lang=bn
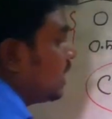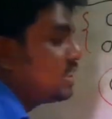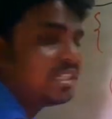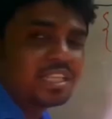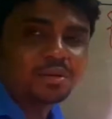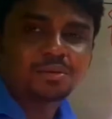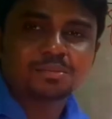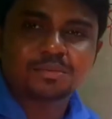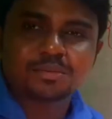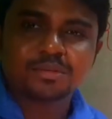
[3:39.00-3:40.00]
নিয়েই চিন্তা করব
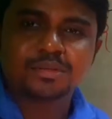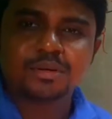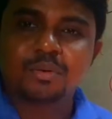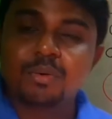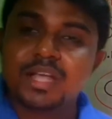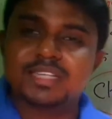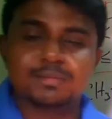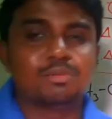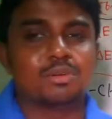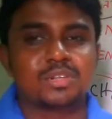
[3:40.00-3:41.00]
ওএস
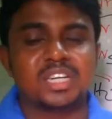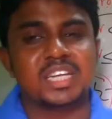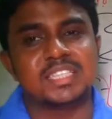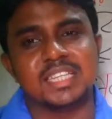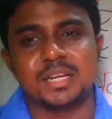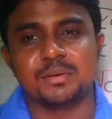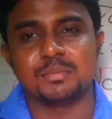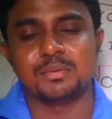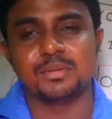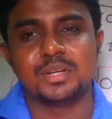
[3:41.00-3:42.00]
মূলকটা নিয়ে চিন্তা
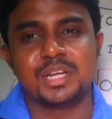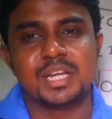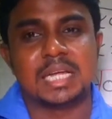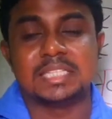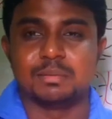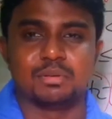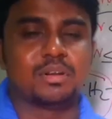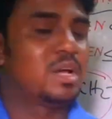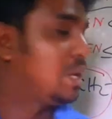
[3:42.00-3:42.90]
করব যেমন